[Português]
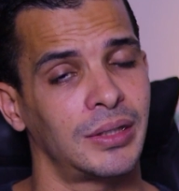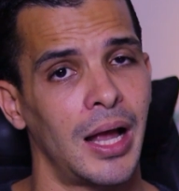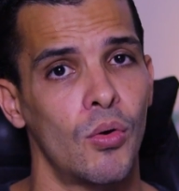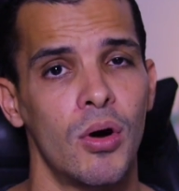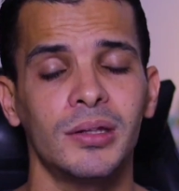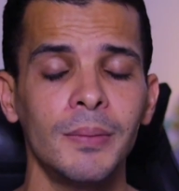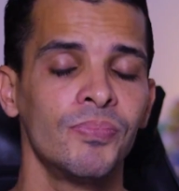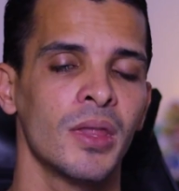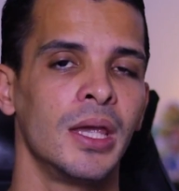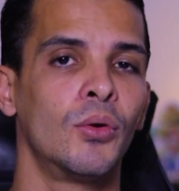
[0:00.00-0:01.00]
tem a conta
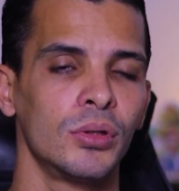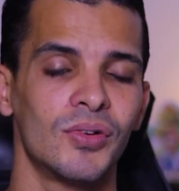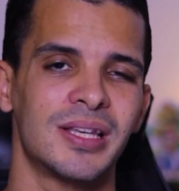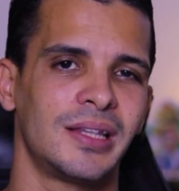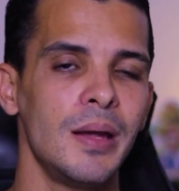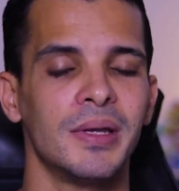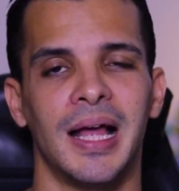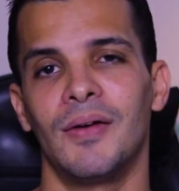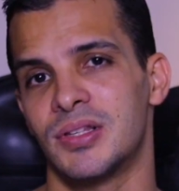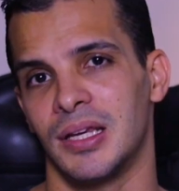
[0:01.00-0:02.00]
e quando você
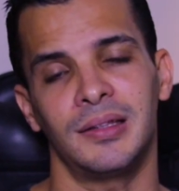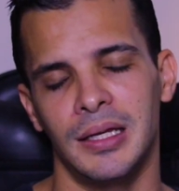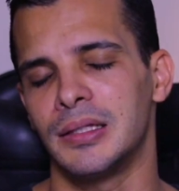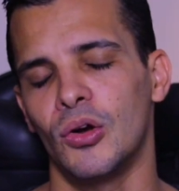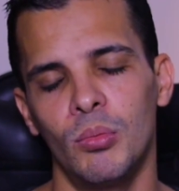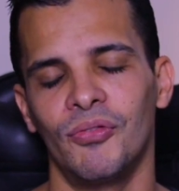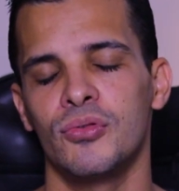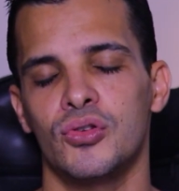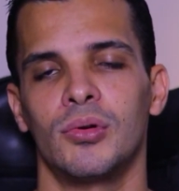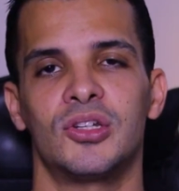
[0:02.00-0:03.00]
terminar, você entender como
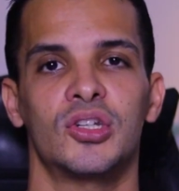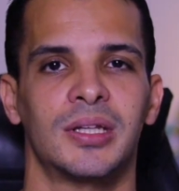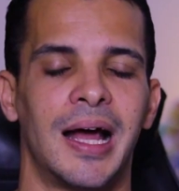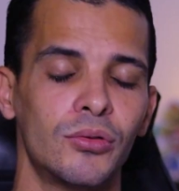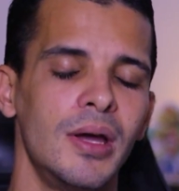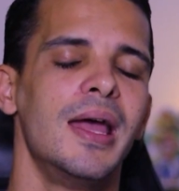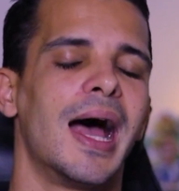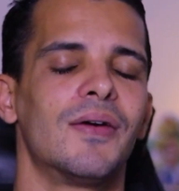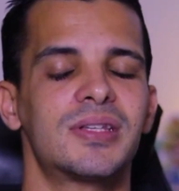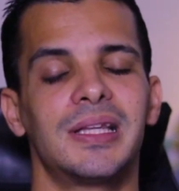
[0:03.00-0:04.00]
funciona o registrato,
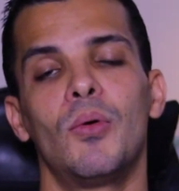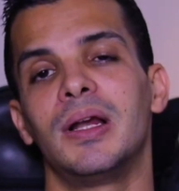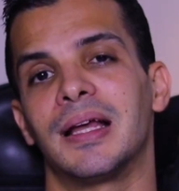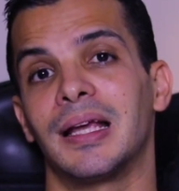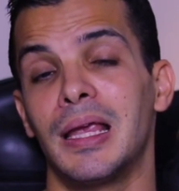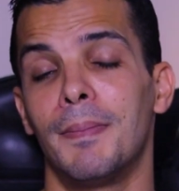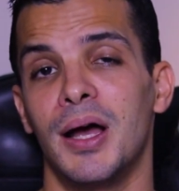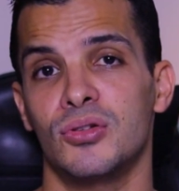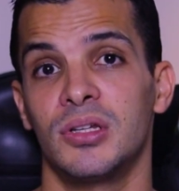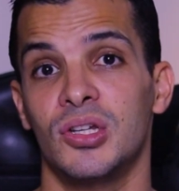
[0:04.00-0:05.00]
aí você dá uma olhada aqui
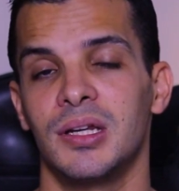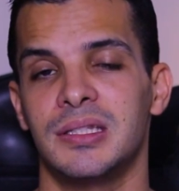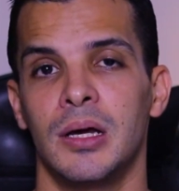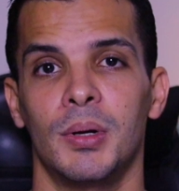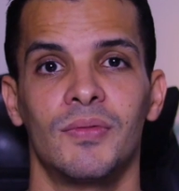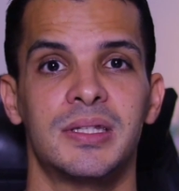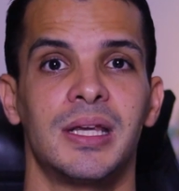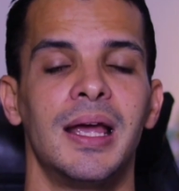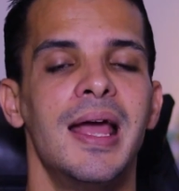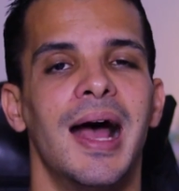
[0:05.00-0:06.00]
embaixo na descrição para
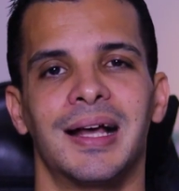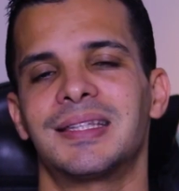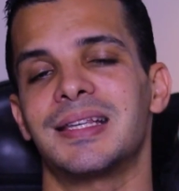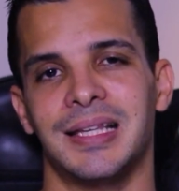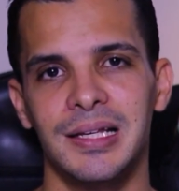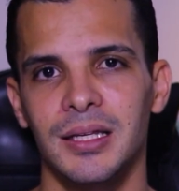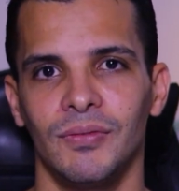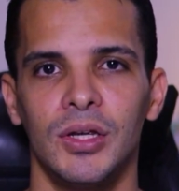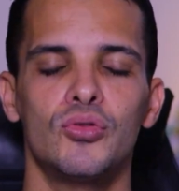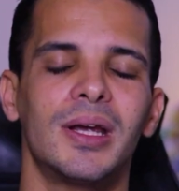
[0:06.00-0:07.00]
você acessar esse
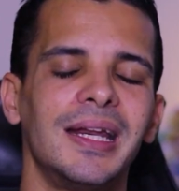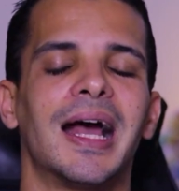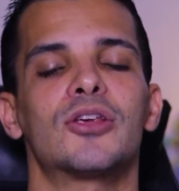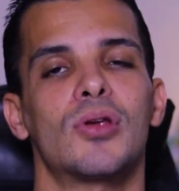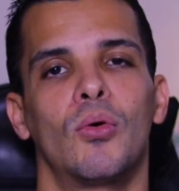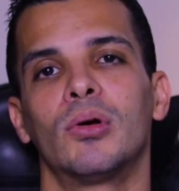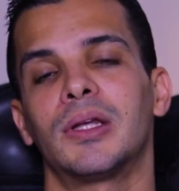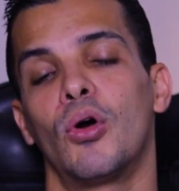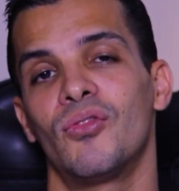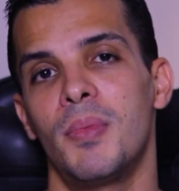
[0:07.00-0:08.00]
vídeo e criar a sua
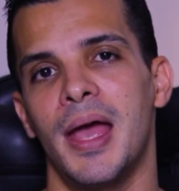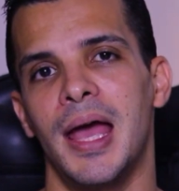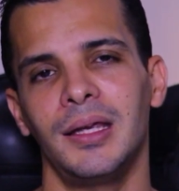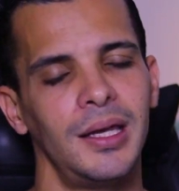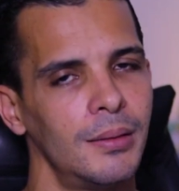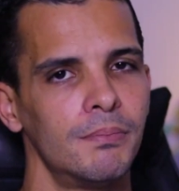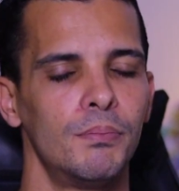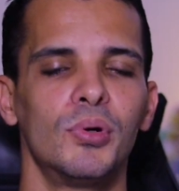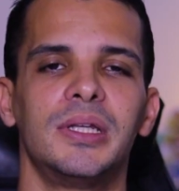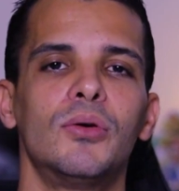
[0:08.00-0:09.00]
conta GovBR e
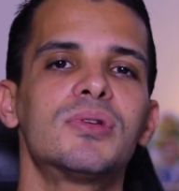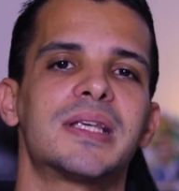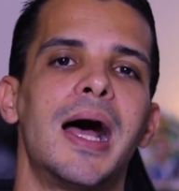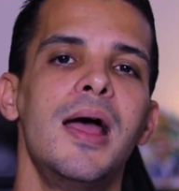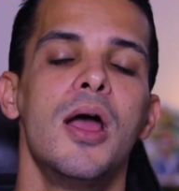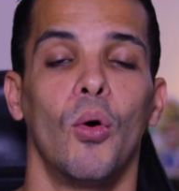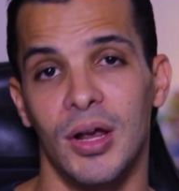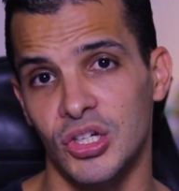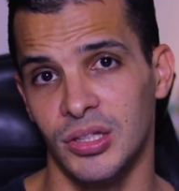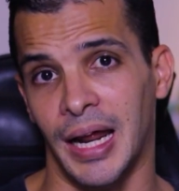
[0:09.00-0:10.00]
poder usar o
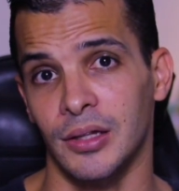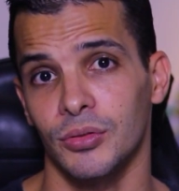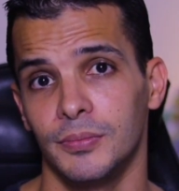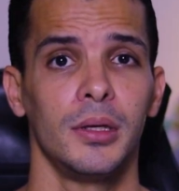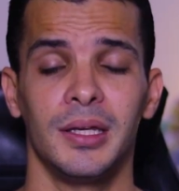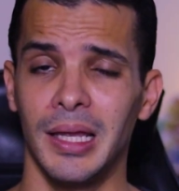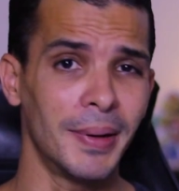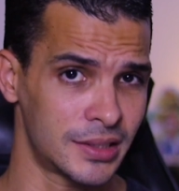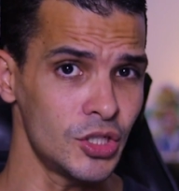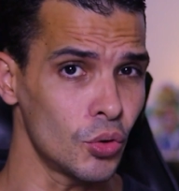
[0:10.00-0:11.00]
registrato. E tem
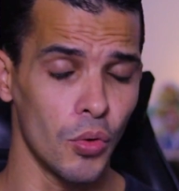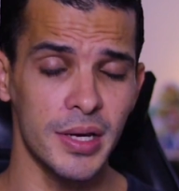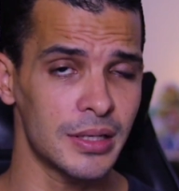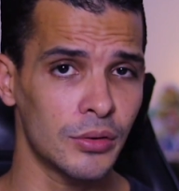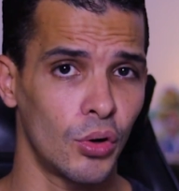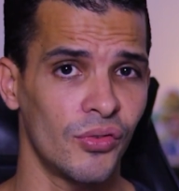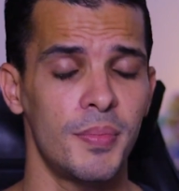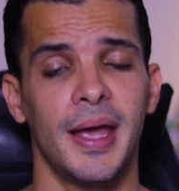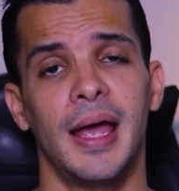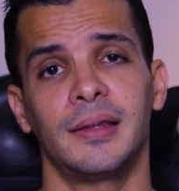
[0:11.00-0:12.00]
bastante coisa lá no
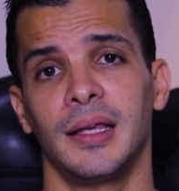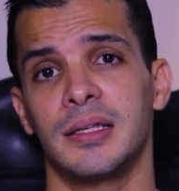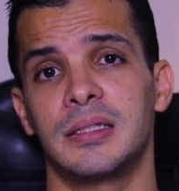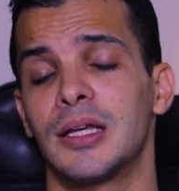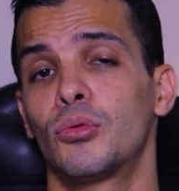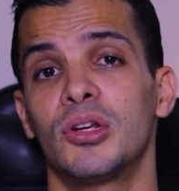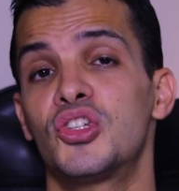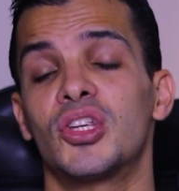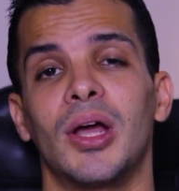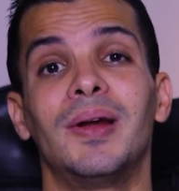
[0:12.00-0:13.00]
GovBR, tem assinatura
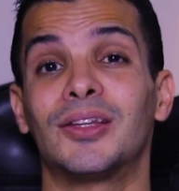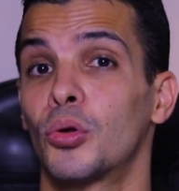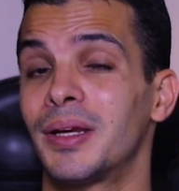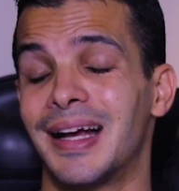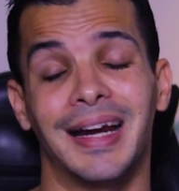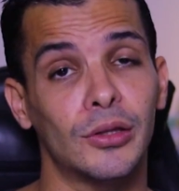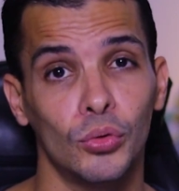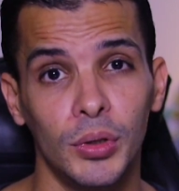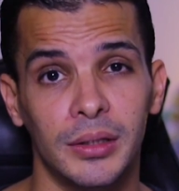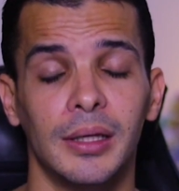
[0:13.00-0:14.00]
digital eletrônica
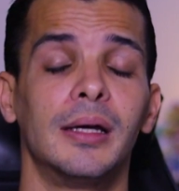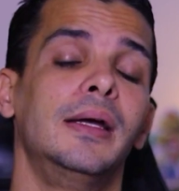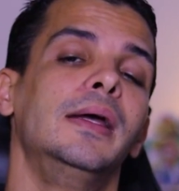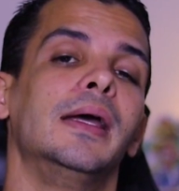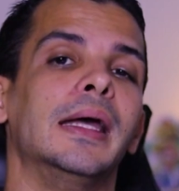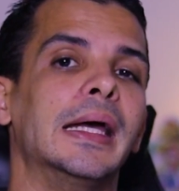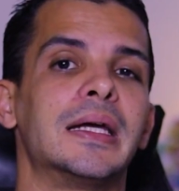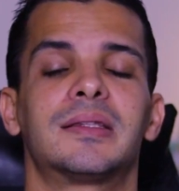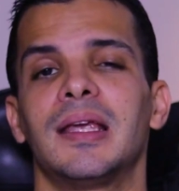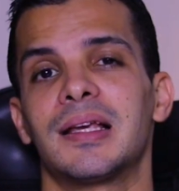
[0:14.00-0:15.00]
gratuita,
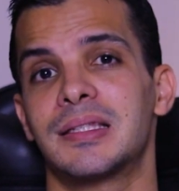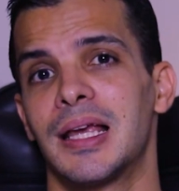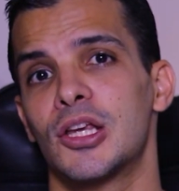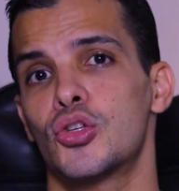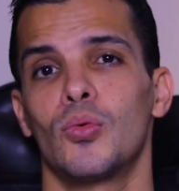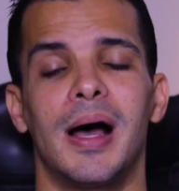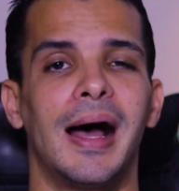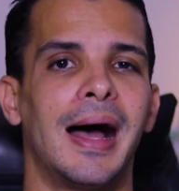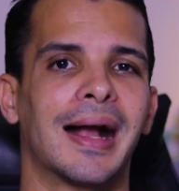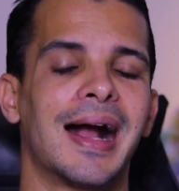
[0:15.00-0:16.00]
é, tem acesso
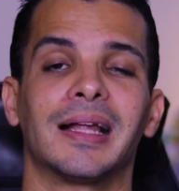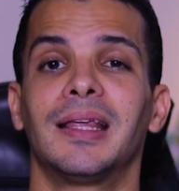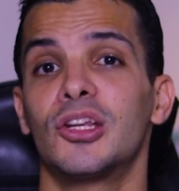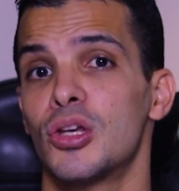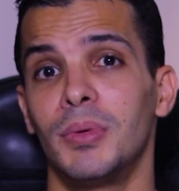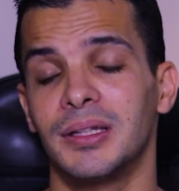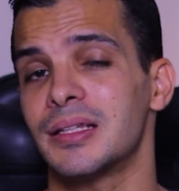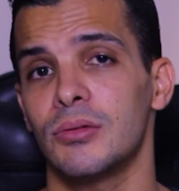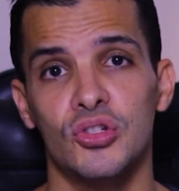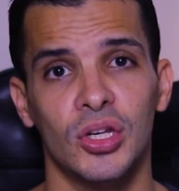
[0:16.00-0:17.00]
a carteira de
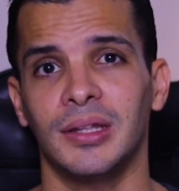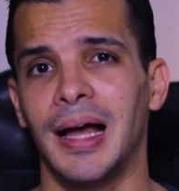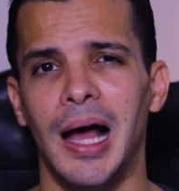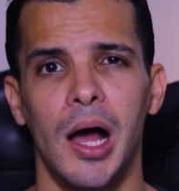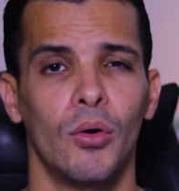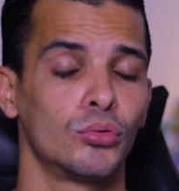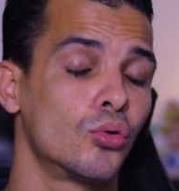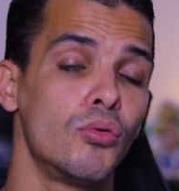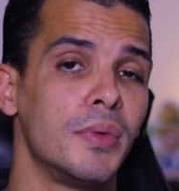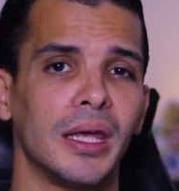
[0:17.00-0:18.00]
habilitação digital,
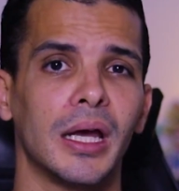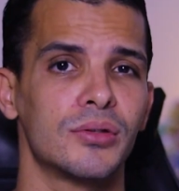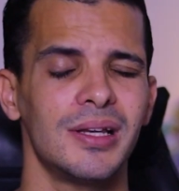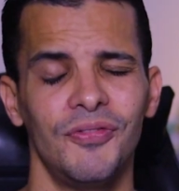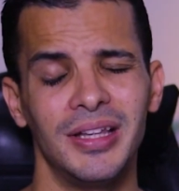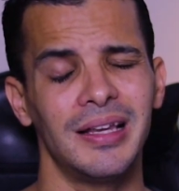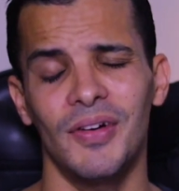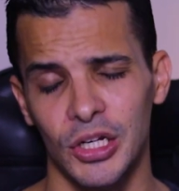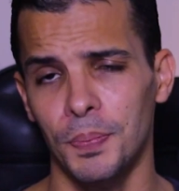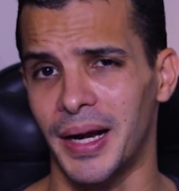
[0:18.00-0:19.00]
documentos, enfim, tem
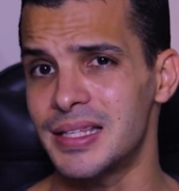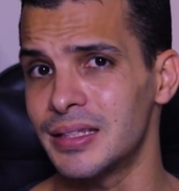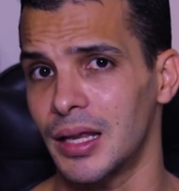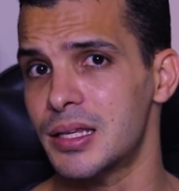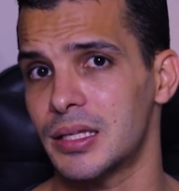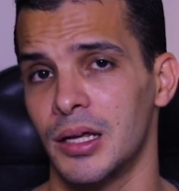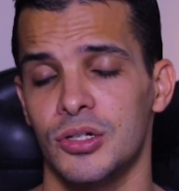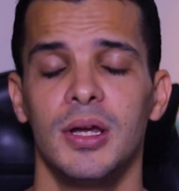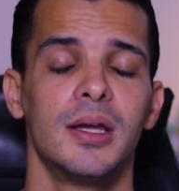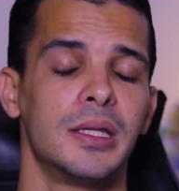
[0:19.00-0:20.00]
várias paradas interessantes.